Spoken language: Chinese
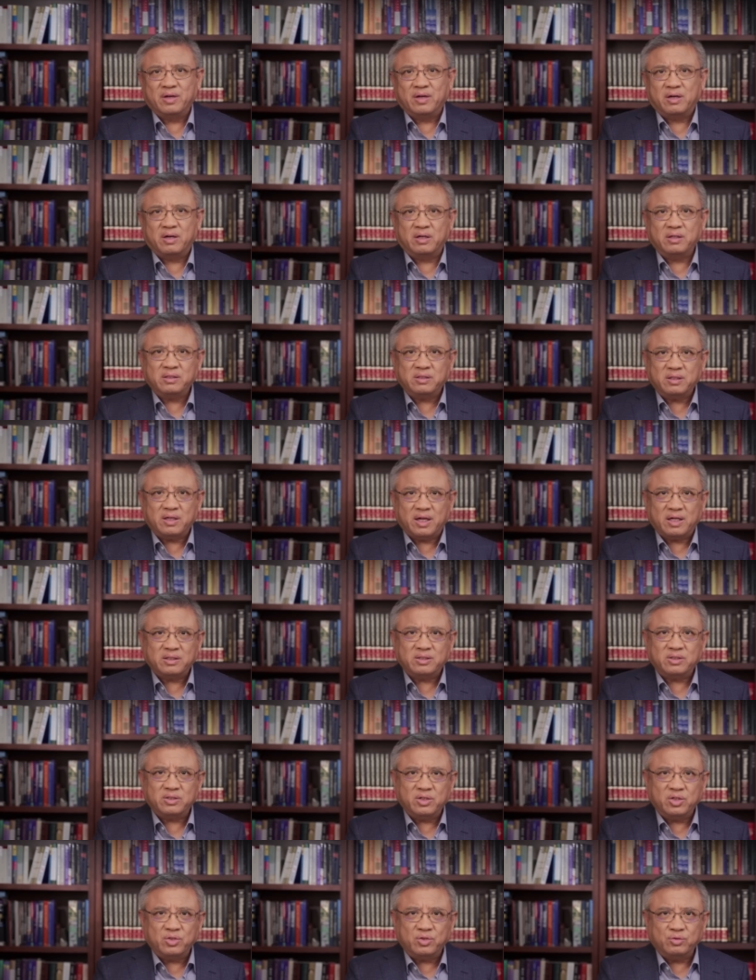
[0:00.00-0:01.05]
而是来
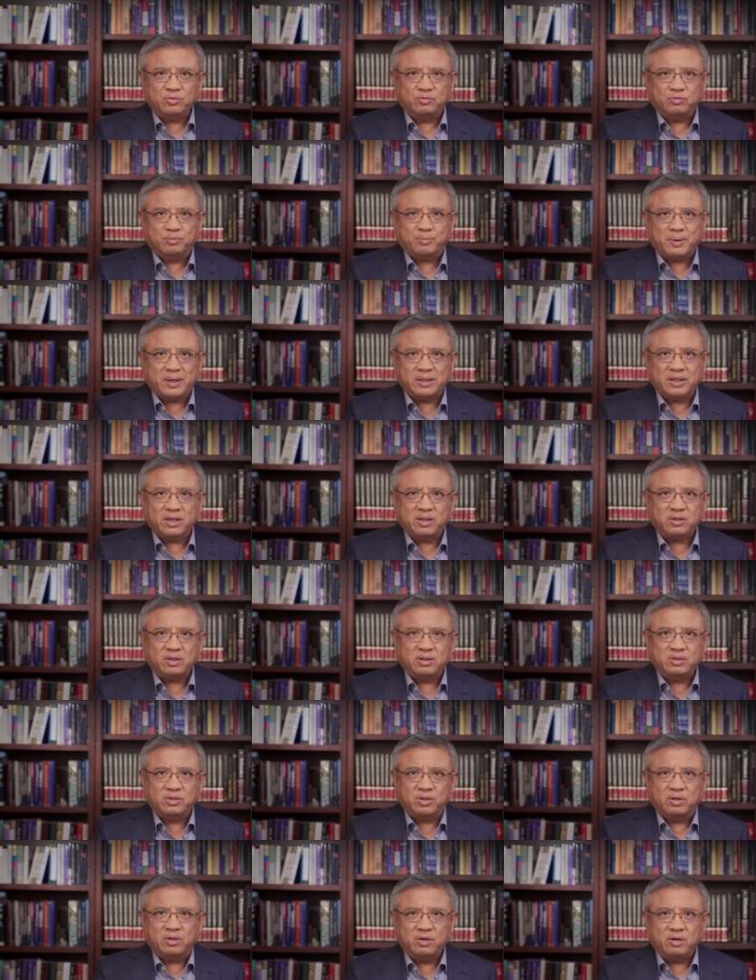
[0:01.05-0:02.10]
自1958年到
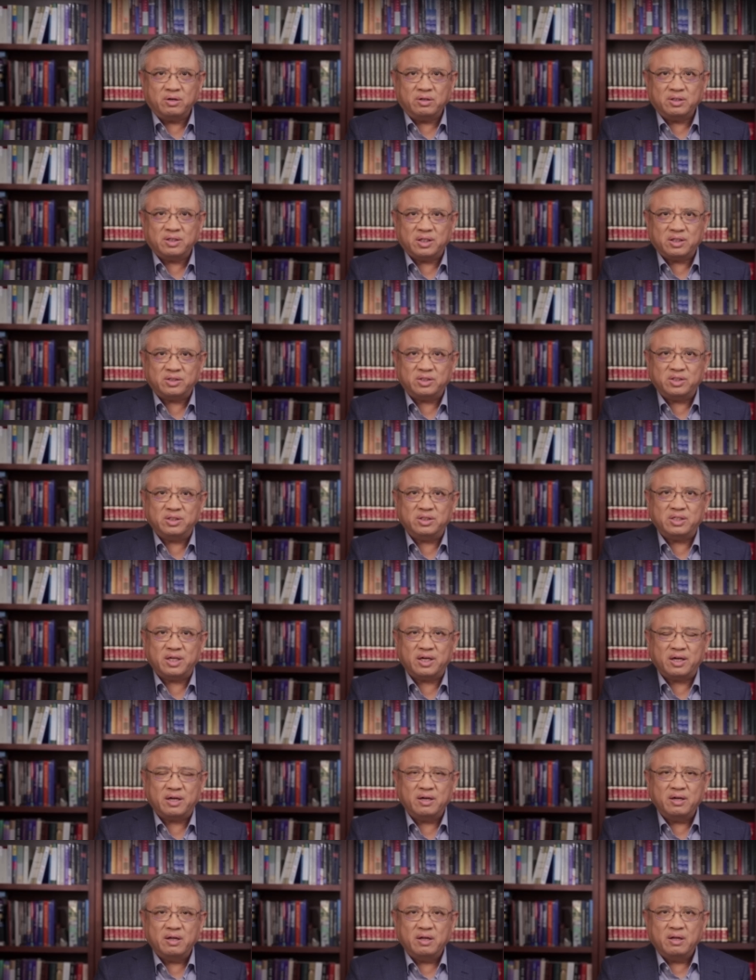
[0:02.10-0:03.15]
1962年期
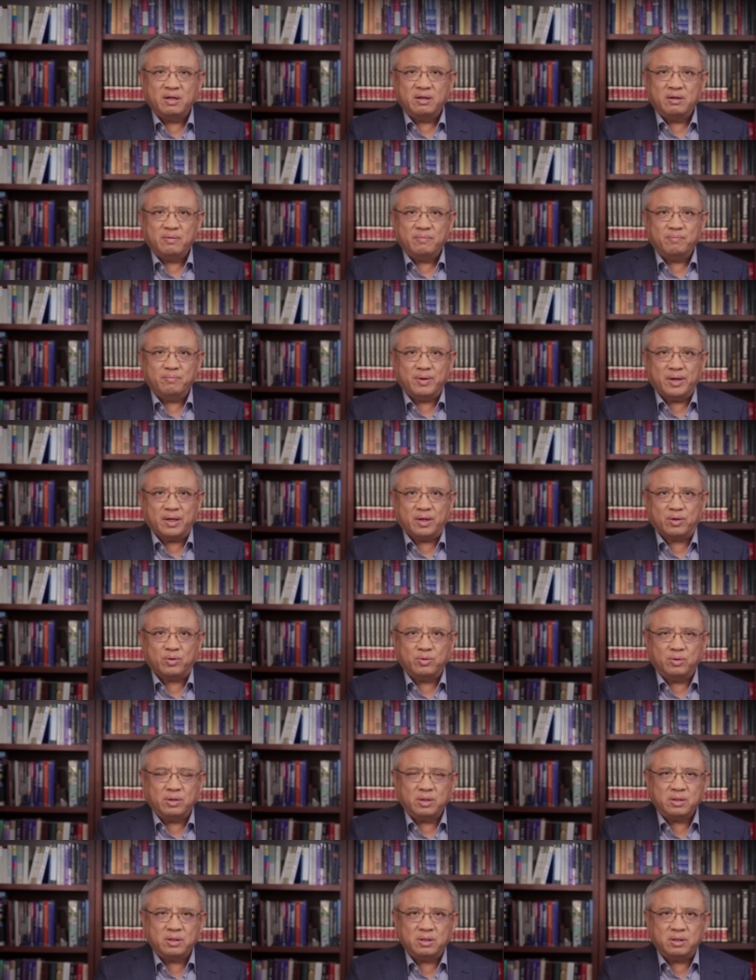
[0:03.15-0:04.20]
间美
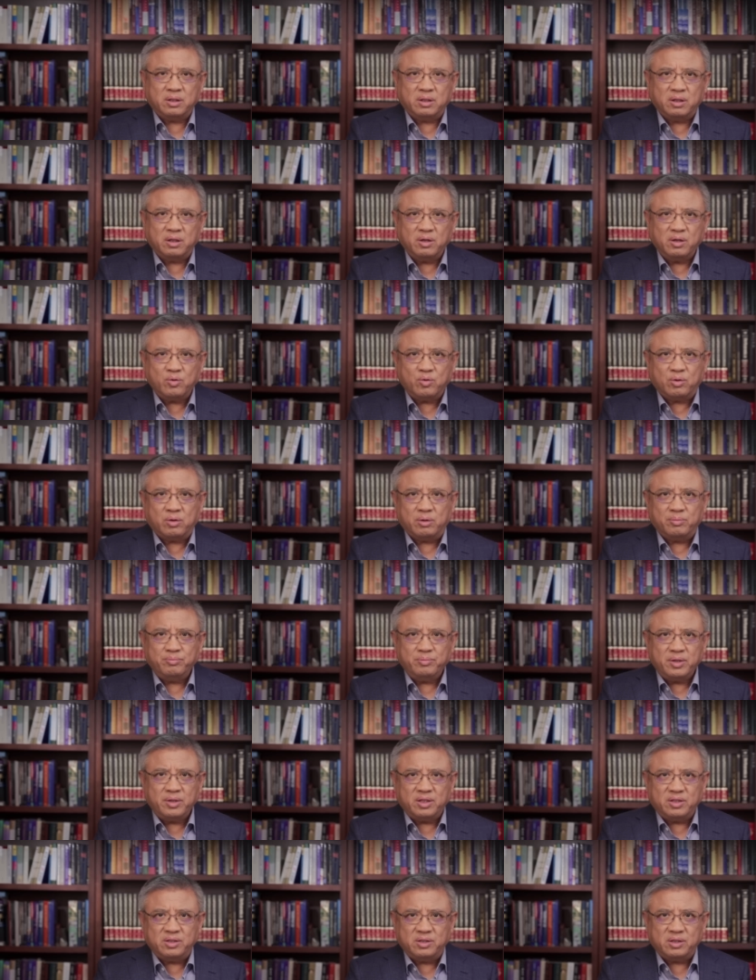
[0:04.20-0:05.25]
国和俄国
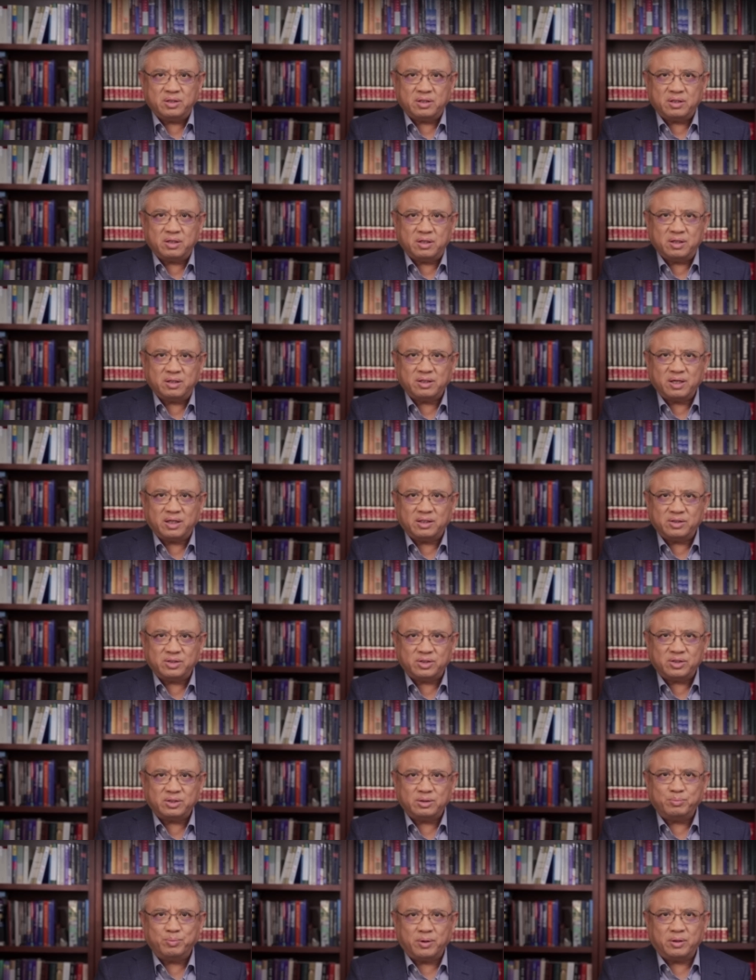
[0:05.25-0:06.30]
密集核弹
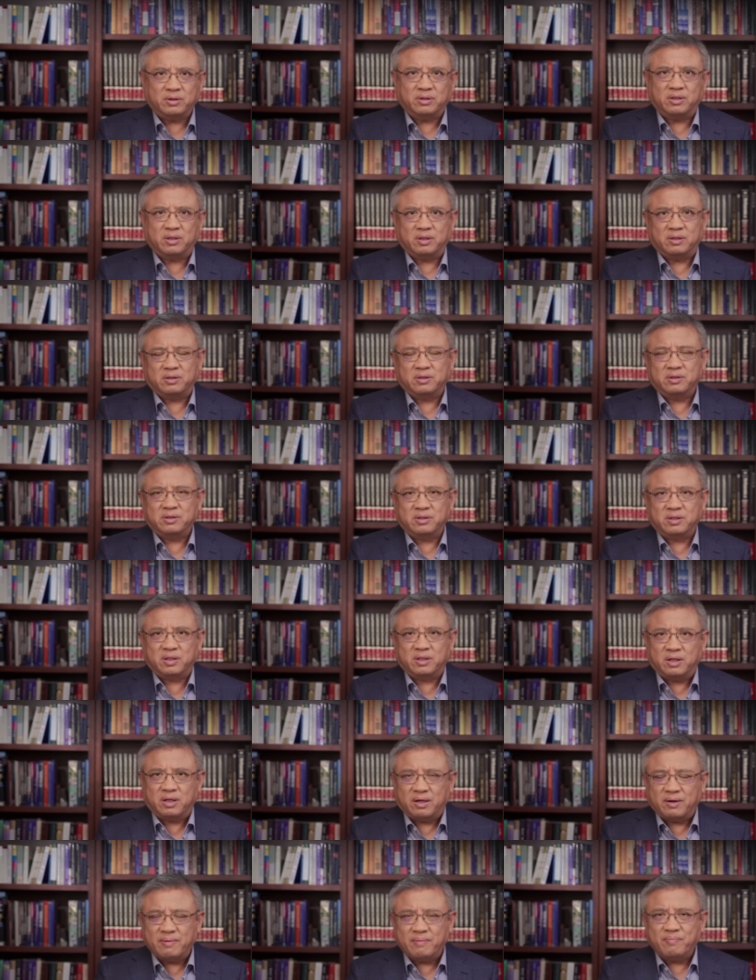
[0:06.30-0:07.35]
试爆的这
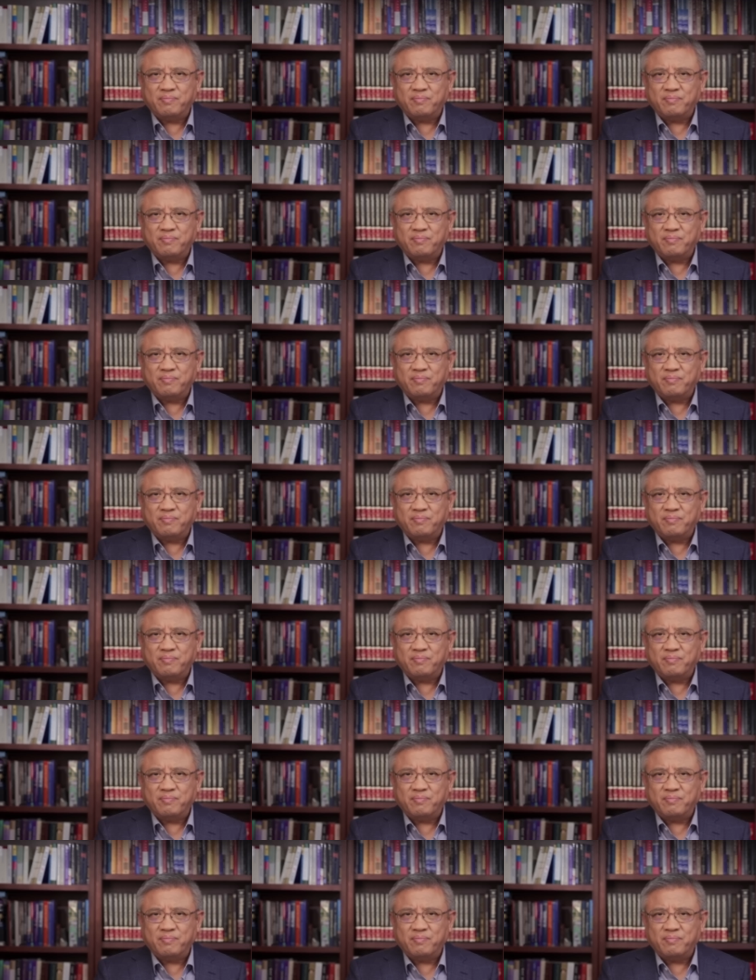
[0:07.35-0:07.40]
个